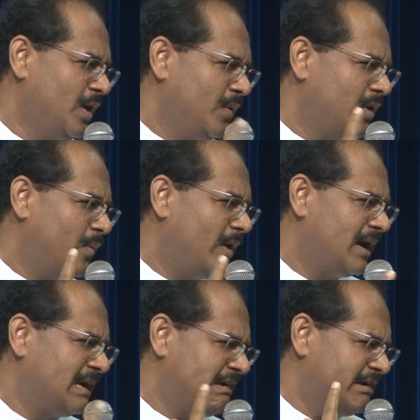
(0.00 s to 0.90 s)
உங்கள்
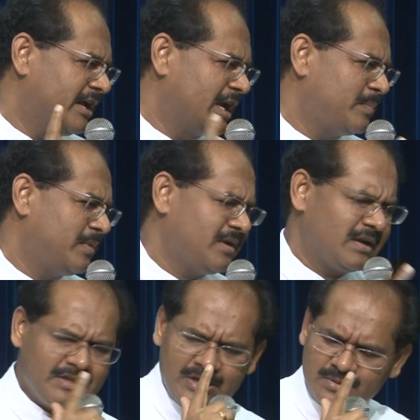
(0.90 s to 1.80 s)
வாழ்க்கையை
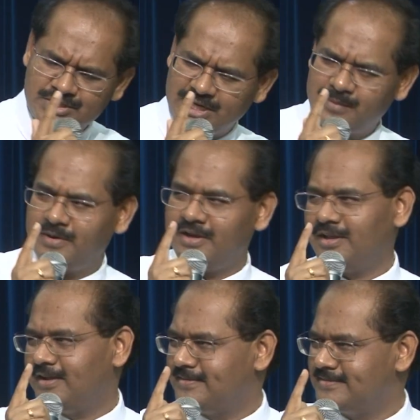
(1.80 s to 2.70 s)
நிரப்புதான தினம் செக் பண்ணிக்கங்க